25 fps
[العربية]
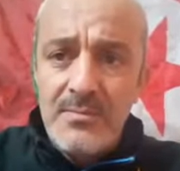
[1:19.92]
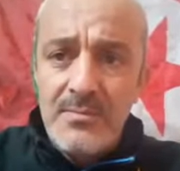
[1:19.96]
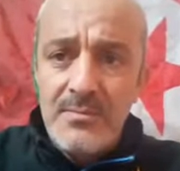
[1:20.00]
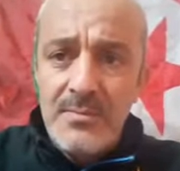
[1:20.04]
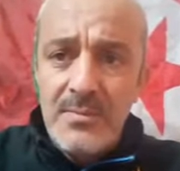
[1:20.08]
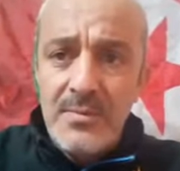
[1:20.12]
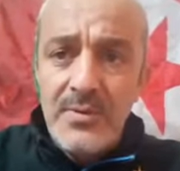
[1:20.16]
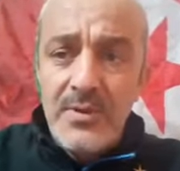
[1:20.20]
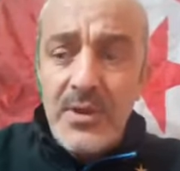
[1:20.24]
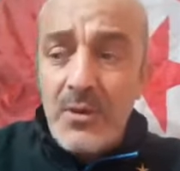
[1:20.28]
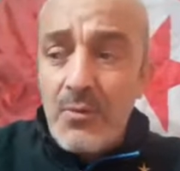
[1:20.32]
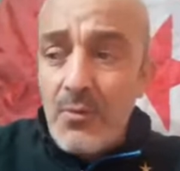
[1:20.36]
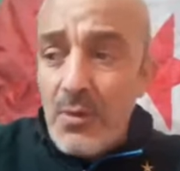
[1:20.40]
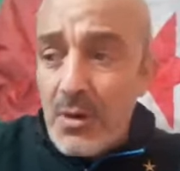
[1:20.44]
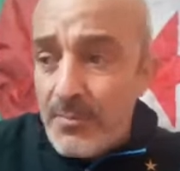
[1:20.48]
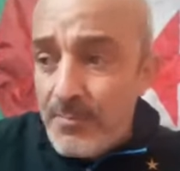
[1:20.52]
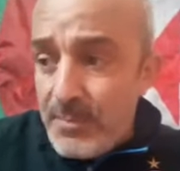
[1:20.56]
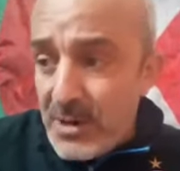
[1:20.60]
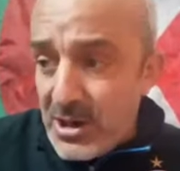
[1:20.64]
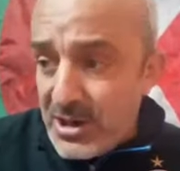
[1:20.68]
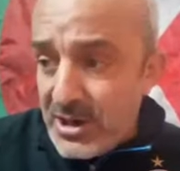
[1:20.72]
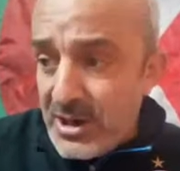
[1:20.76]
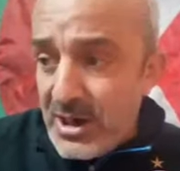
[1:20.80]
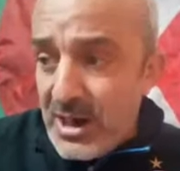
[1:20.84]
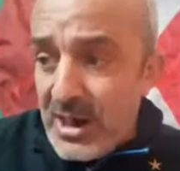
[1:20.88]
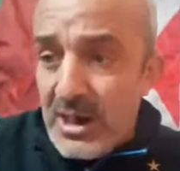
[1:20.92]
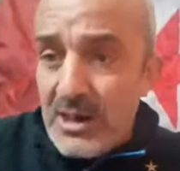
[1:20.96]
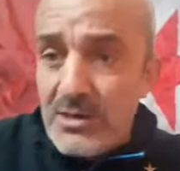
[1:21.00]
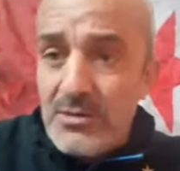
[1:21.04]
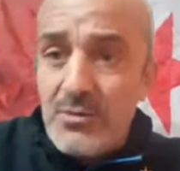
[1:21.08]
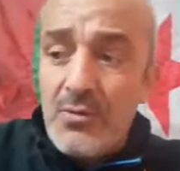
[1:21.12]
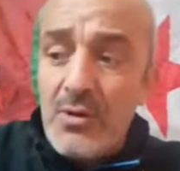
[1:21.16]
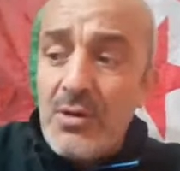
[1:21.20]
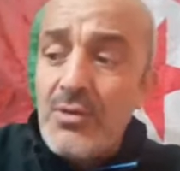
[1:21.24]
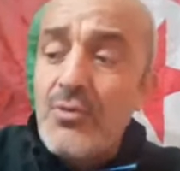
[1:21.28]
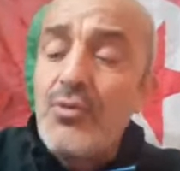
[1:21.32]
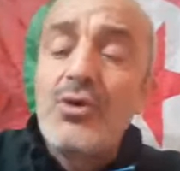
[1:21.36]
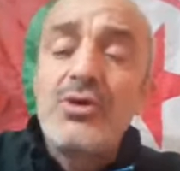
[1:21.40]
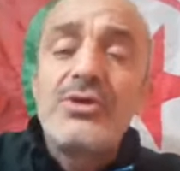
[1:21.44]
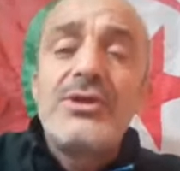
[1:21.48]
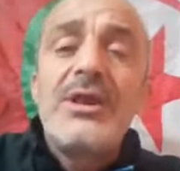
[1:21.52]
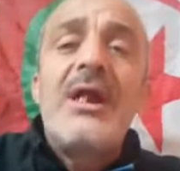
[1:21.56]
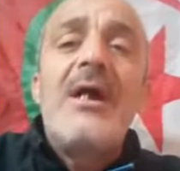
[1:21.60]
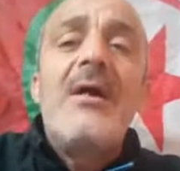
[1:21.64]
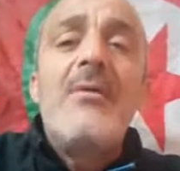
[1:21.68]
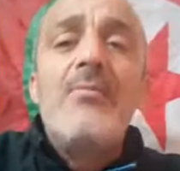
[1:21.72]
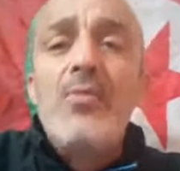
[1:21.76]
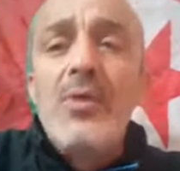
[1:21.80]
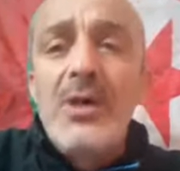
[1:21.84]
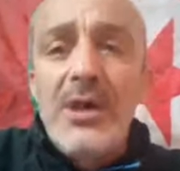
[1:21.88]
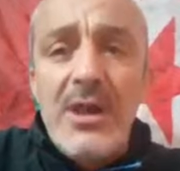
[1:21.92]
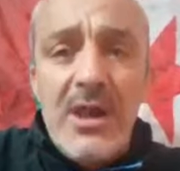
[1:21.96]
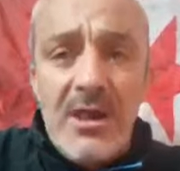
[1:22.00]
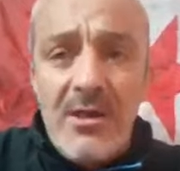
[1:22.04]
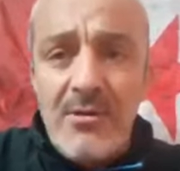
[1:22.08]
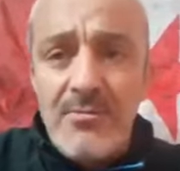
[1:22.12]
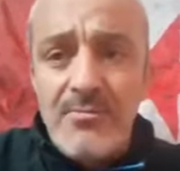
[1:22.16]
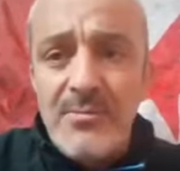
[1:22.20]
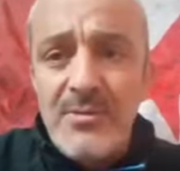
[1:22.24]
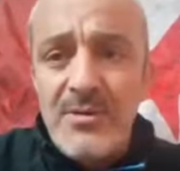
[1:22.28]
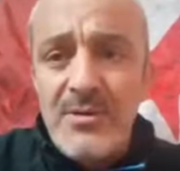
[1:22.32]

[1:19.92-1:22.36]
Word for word: دروك باش نهضروا هذوك الدراهم وين راهم